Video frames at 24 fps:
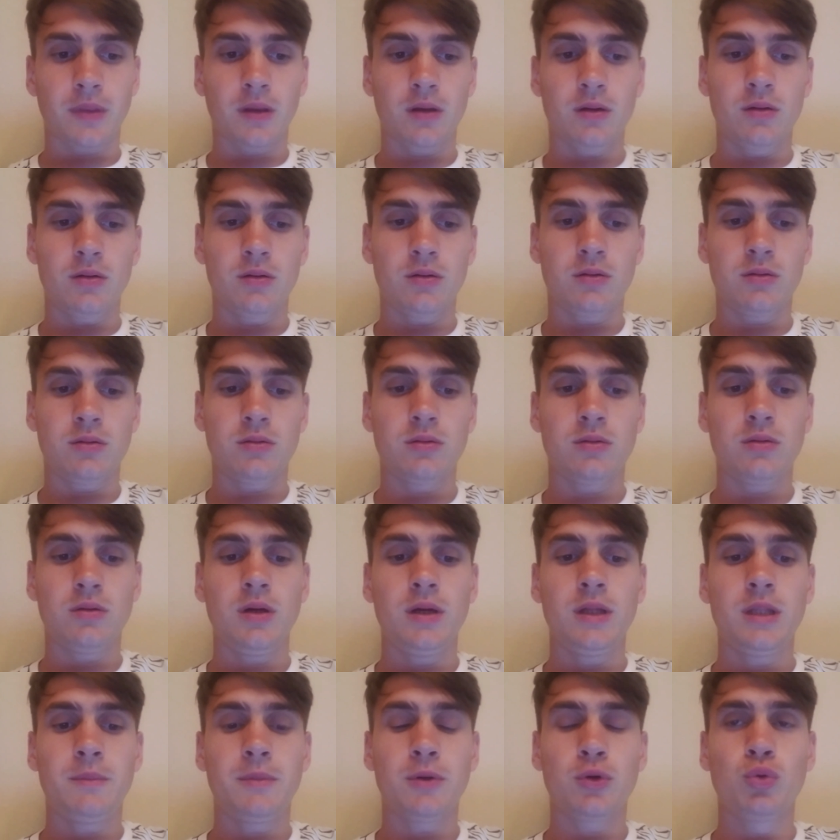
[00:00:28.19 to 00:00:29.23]
А,
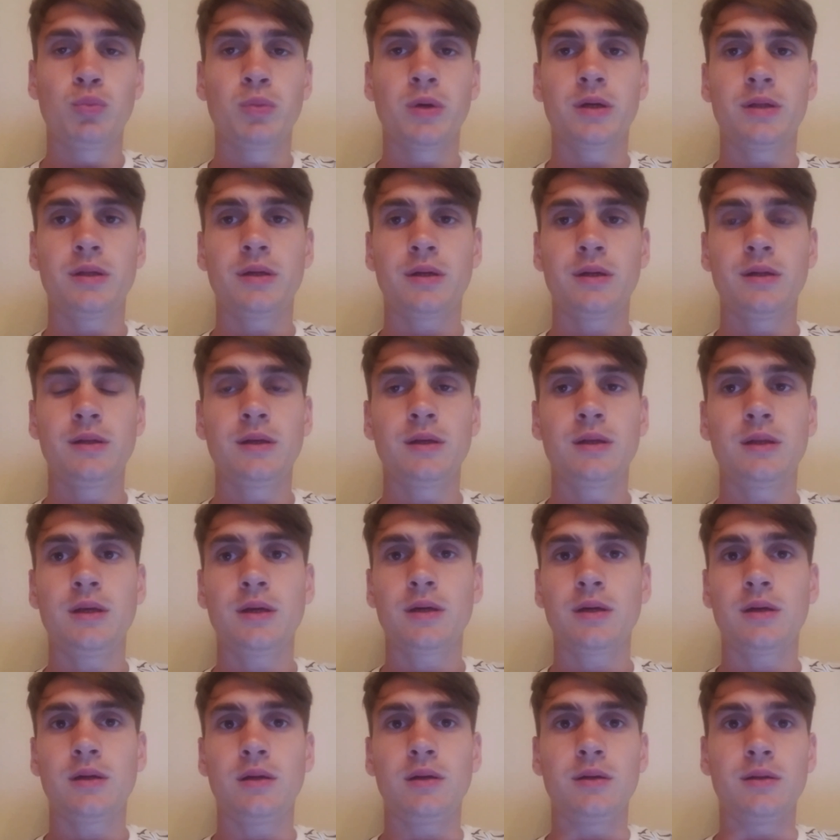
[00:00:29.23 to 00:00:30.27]
это покупка на рынке
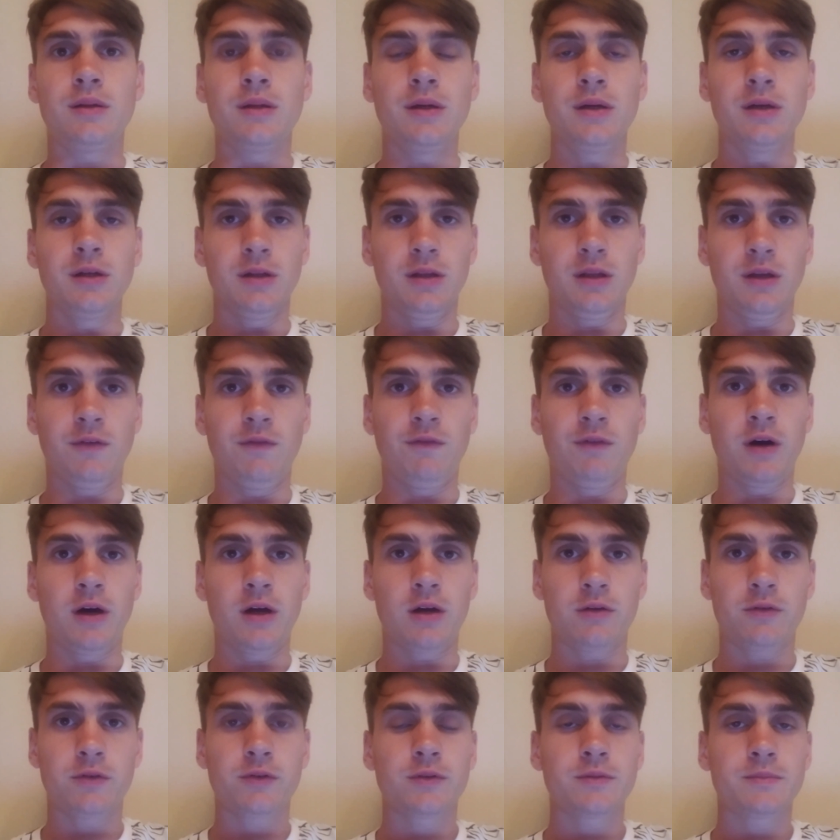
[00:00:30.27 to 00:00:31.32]
тех или иных
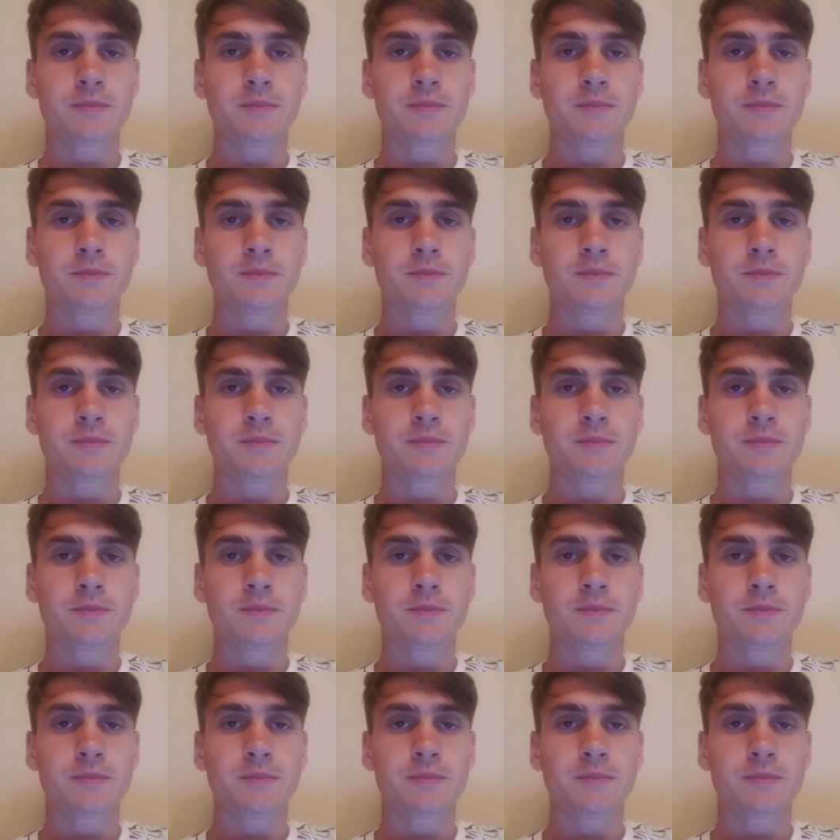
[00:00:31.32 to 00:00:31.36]
товаров.